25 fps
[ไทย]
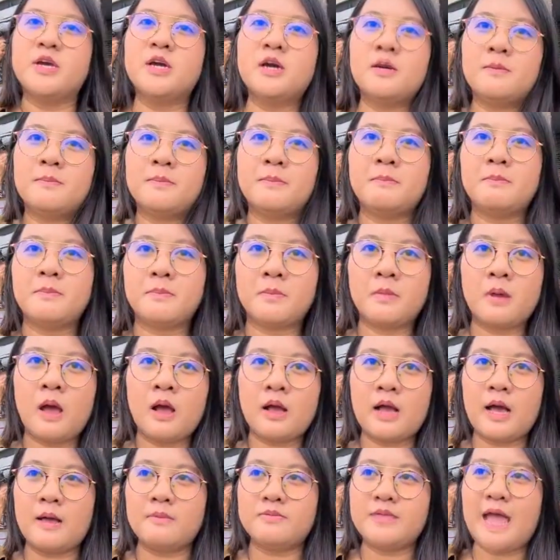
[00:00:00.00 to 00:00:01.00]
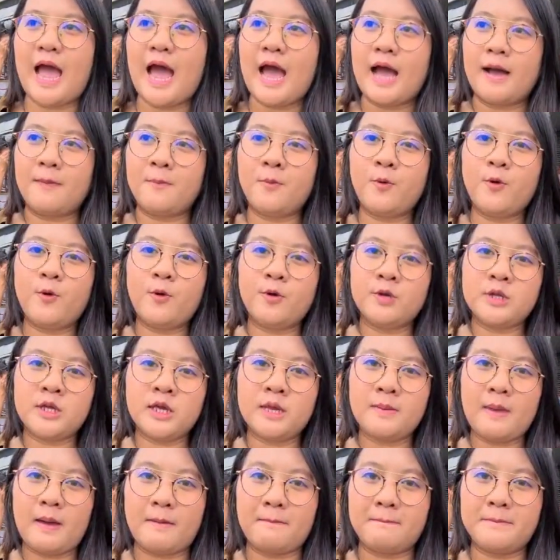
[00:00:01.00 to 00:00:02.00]
ยืมกับจากผู้
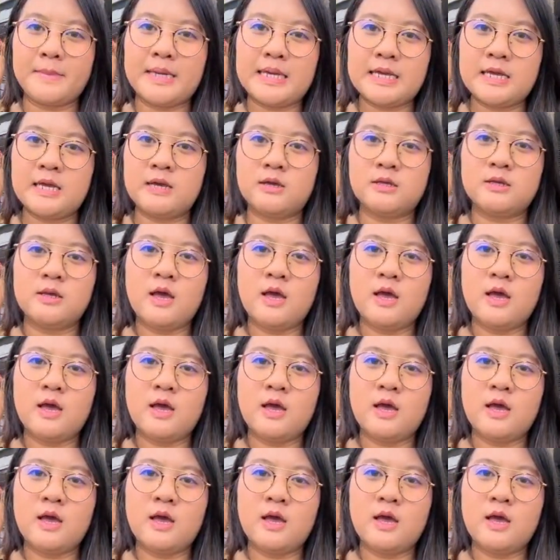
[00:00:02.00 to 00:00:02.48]
ที่แบบมี